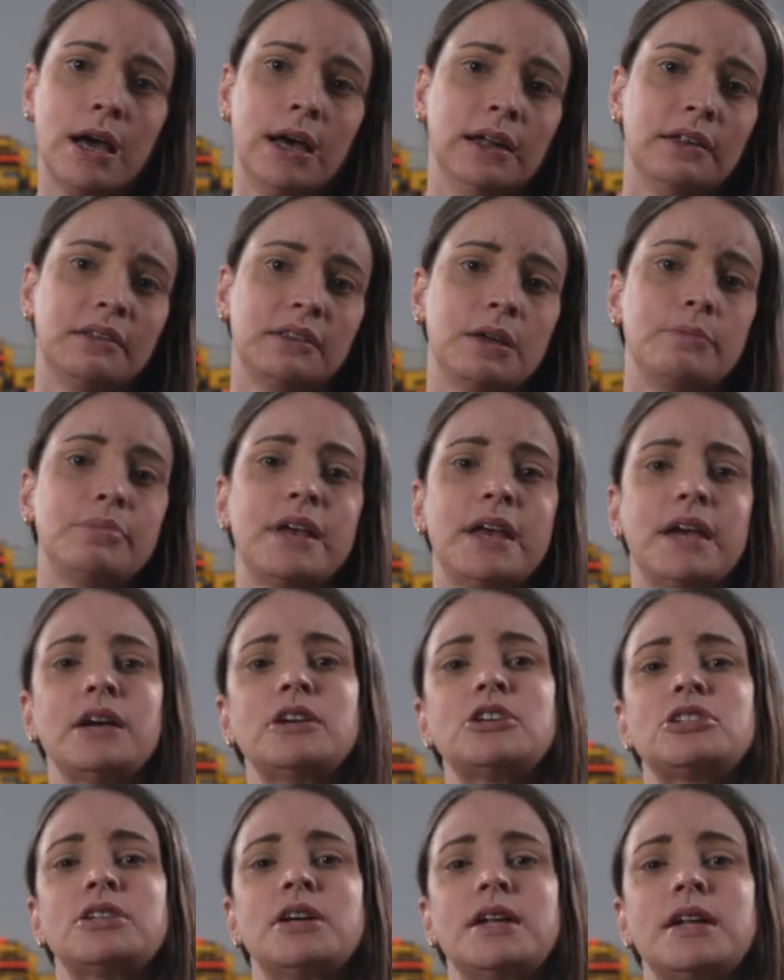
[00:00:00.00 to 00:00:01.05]
Es gibt
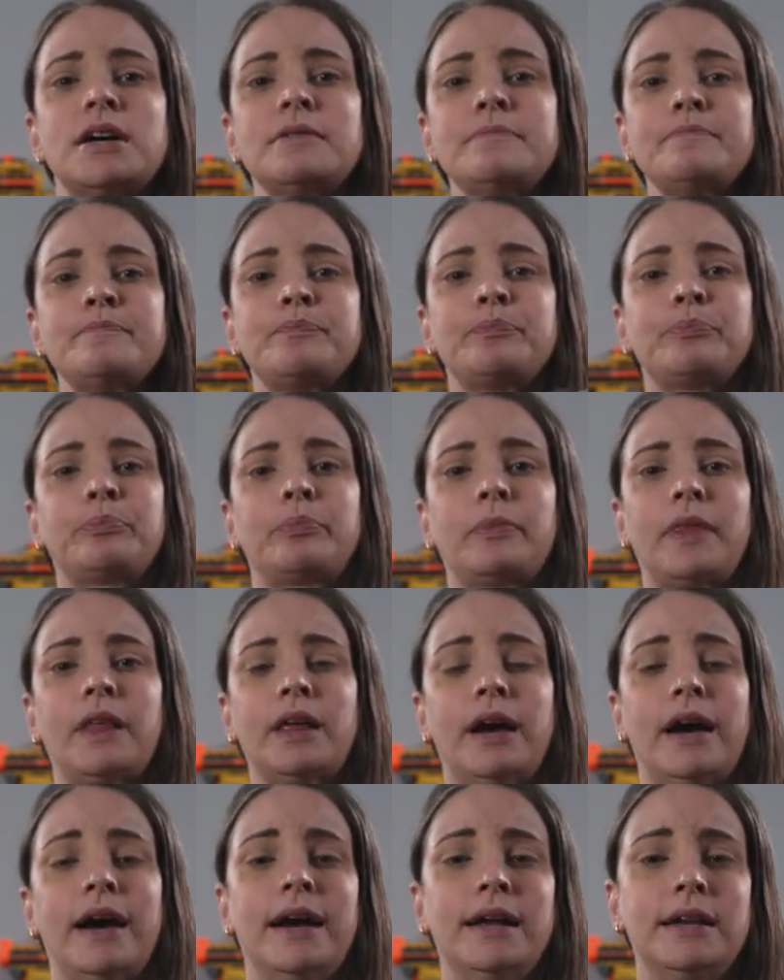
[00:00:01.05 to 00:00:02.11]
Hersteller,
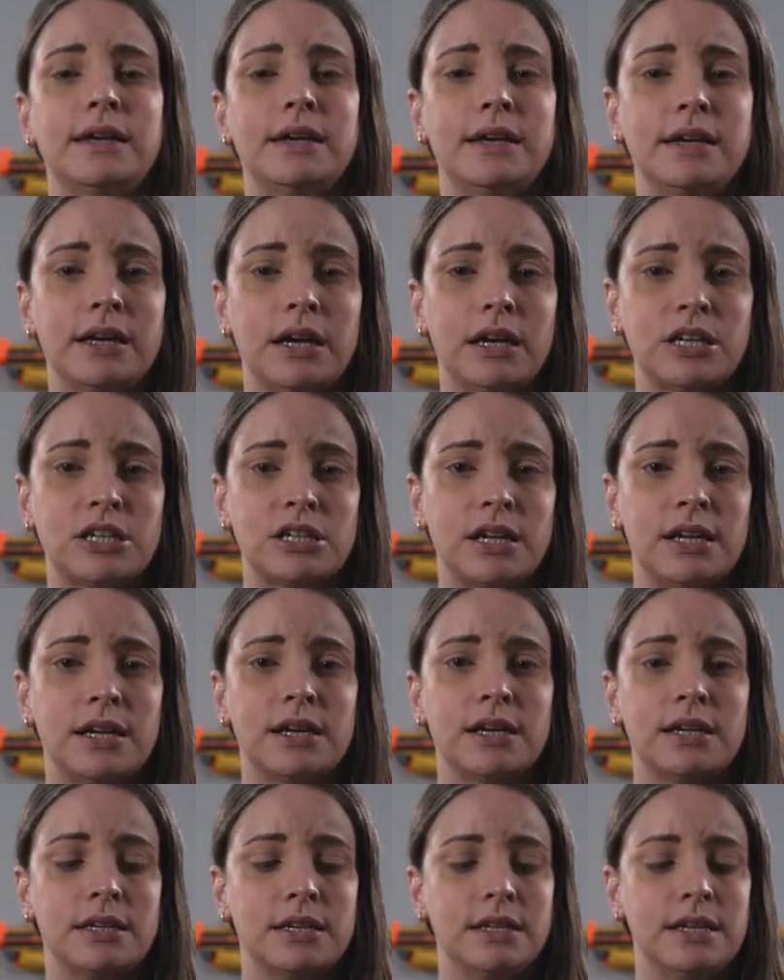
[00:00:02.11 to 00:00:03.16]
einige
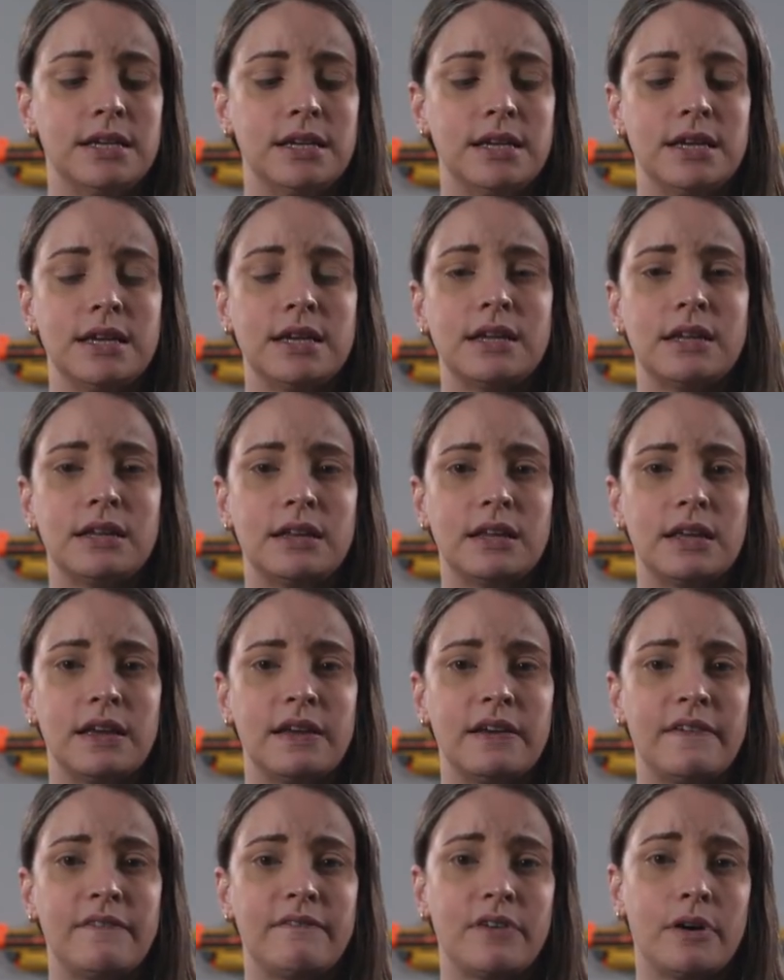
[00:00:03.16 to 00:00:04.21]
Hersteller, die
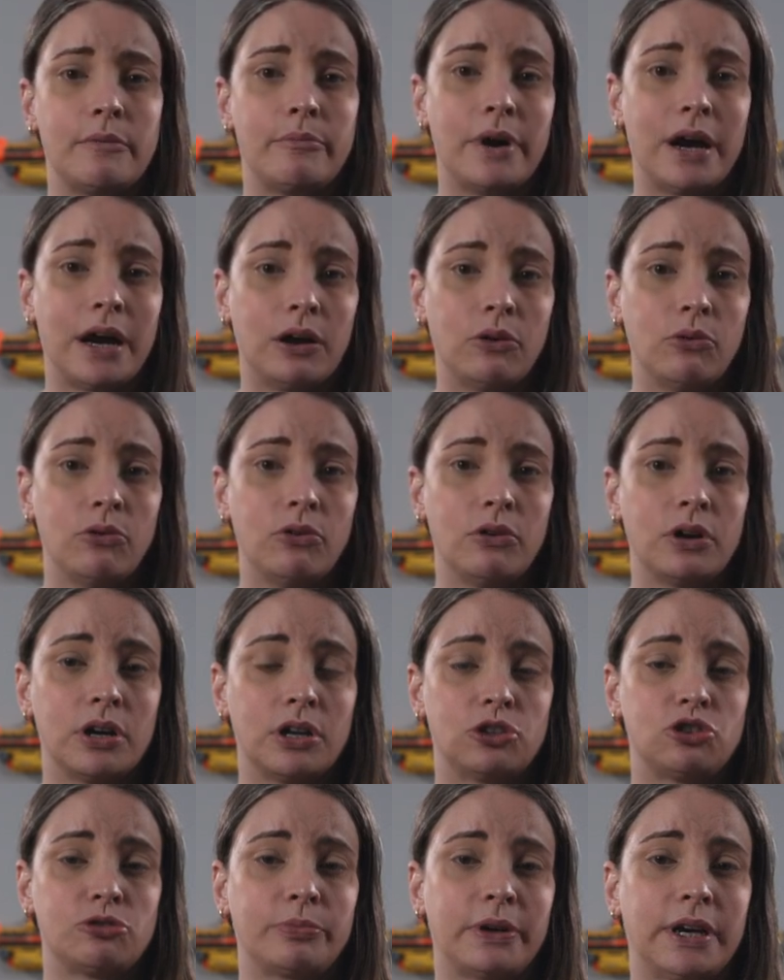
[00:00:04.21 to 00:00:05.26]
die Verpackung
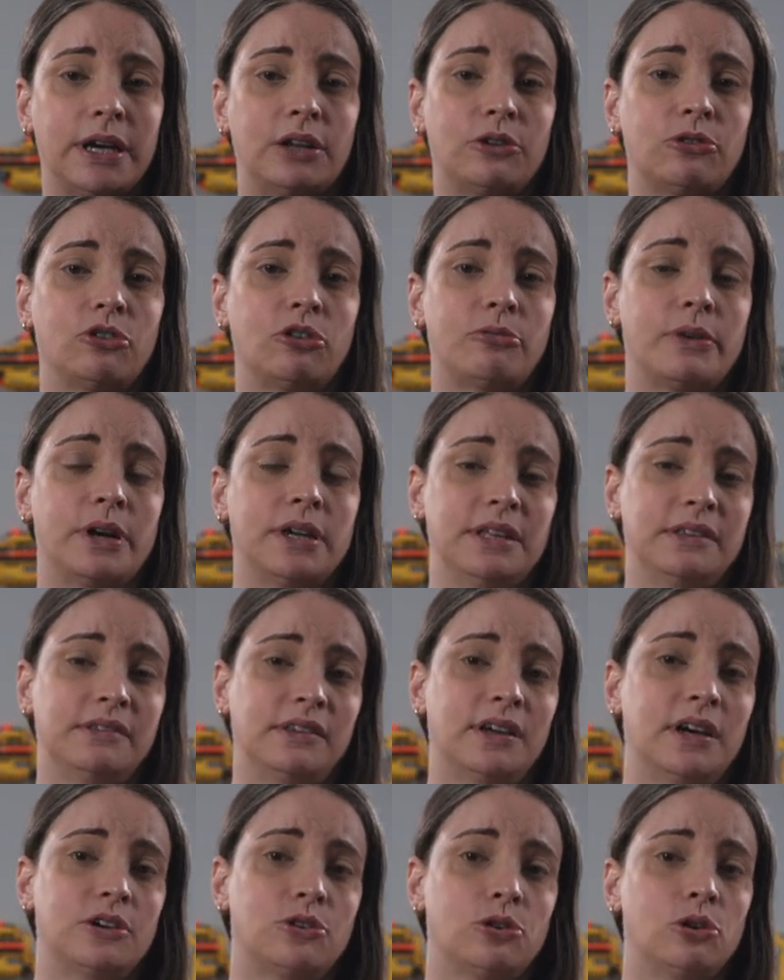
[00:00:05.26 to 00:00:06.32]
entsprechend nochmal, diesen
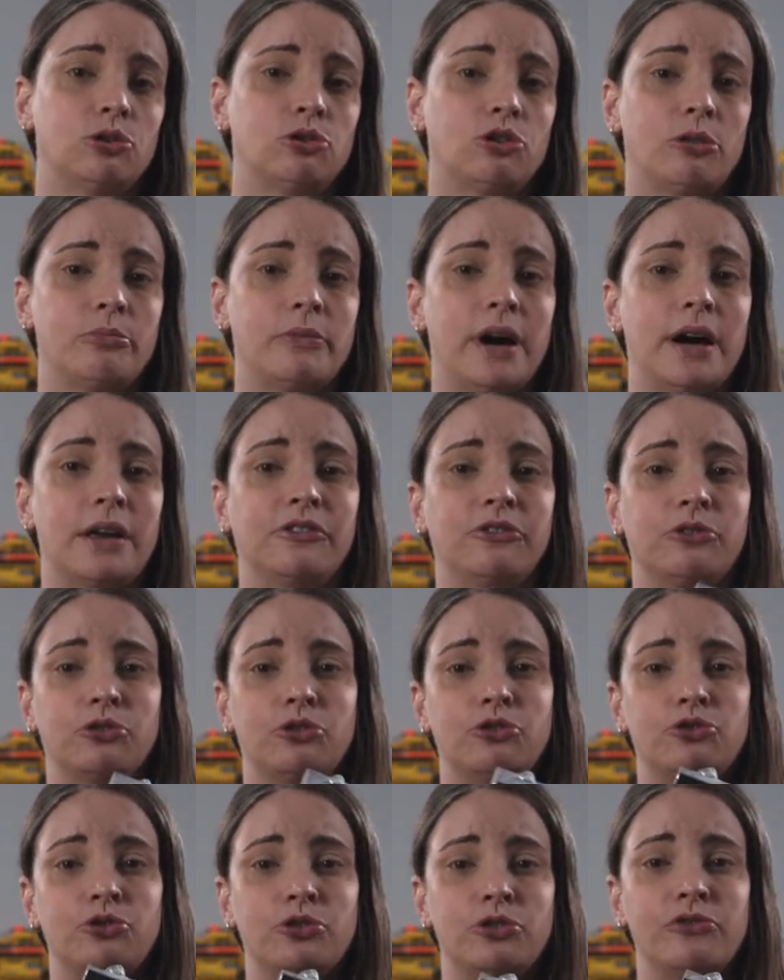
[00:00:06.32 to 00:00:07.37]
Karton nochmal in so eine
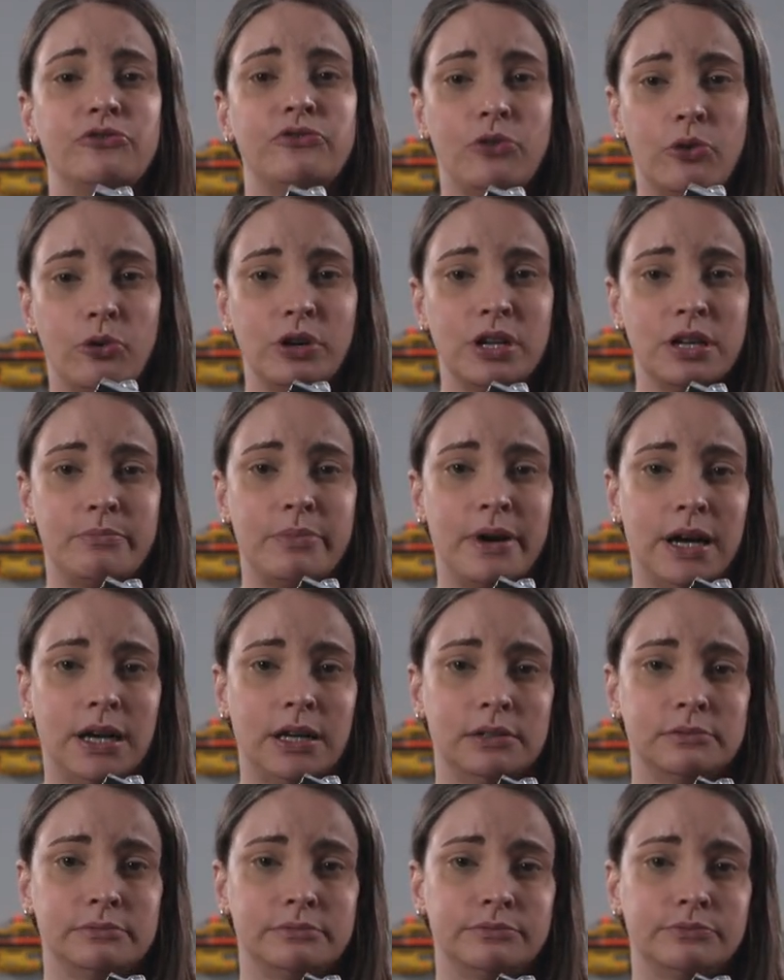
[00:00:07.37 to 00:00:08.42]
dünne Folie
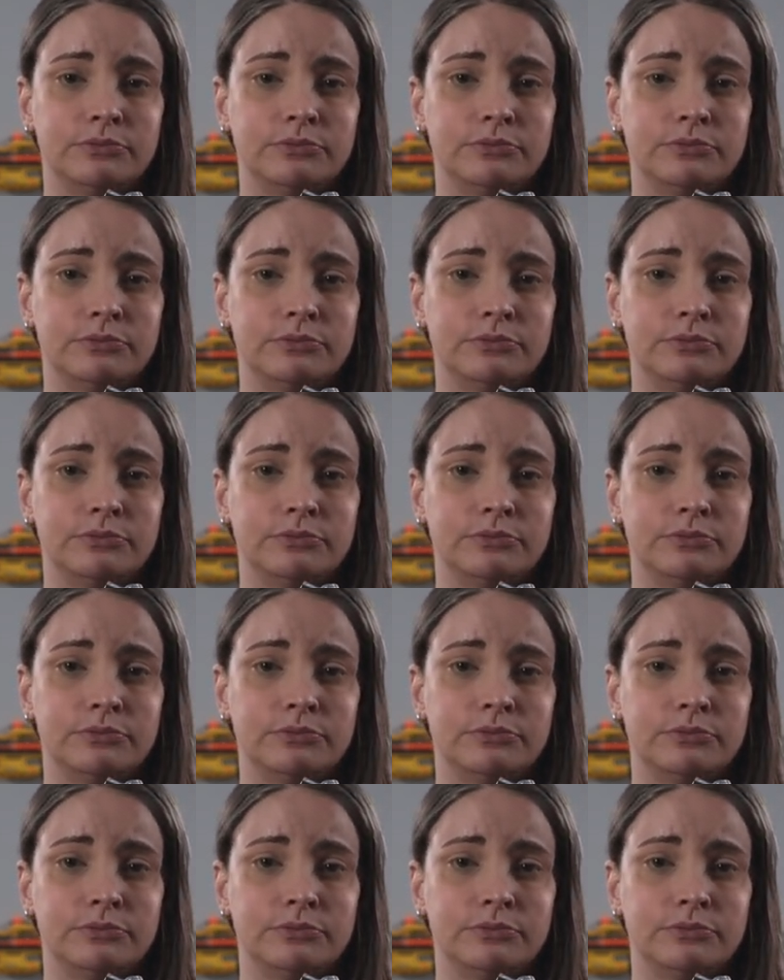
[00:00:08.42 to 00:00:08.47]
packen.